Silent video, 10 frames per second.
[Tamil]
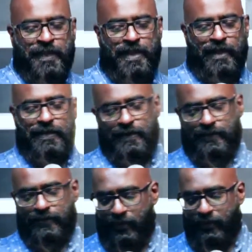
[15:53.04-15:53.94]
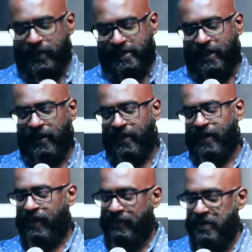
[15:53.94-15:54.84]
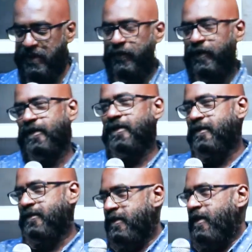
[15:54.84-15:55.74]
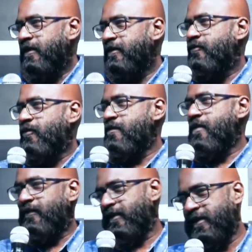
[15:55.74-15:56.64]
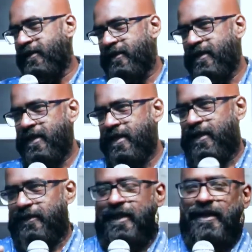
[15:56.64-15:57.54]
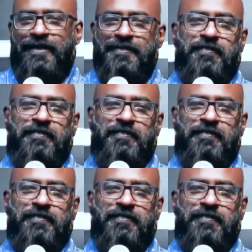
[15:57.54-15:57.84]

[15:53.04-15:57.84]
எனக்கு உடம்பே சரியில்லை என்னம்மா பண்ணுது திடீர்னு கோபமாக வருது திடீர்னு